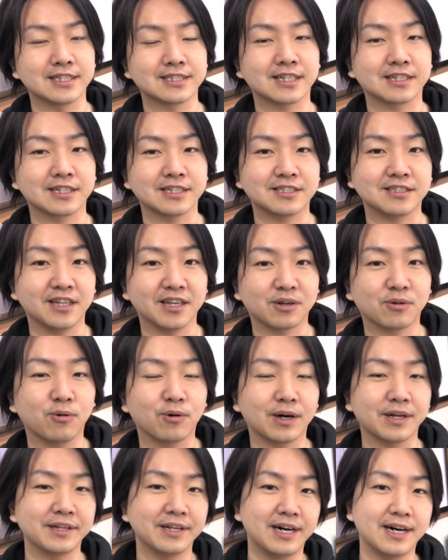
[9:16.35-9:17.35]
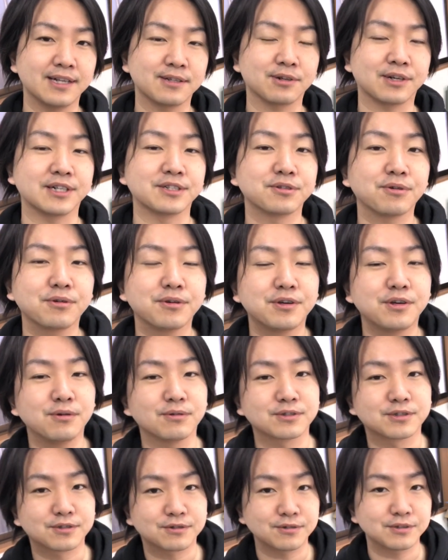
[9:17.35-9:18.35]
ね、下げしていこうかなとかそういう日
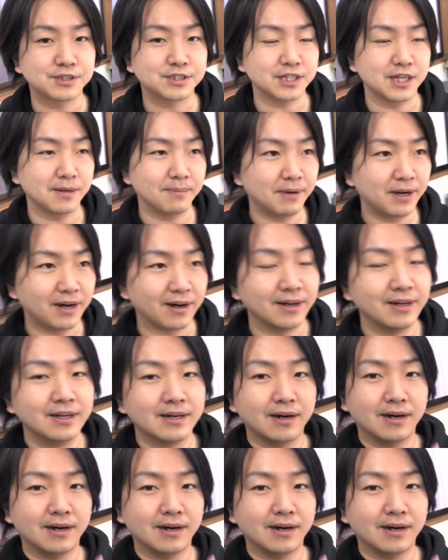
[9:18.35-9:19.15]
を作っちゃえば